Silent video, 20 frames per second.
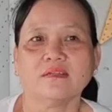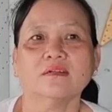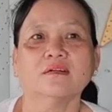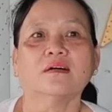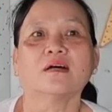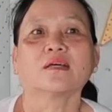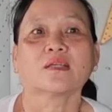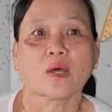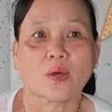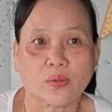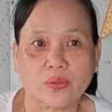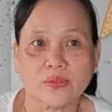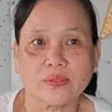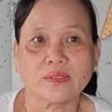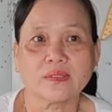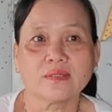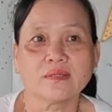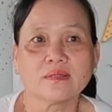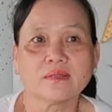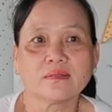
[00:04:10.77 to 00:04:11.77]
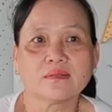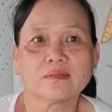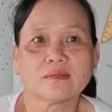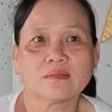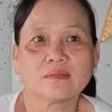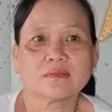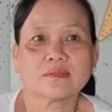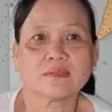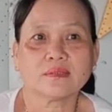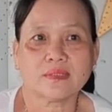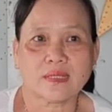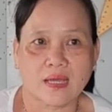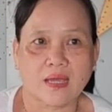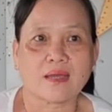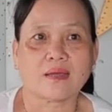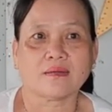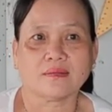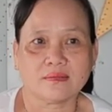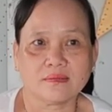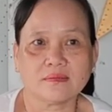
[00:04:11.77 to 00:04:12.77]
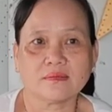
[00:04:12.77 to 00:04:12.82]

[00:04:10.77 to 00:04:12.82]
dừa thôi ừ, chút chút dạ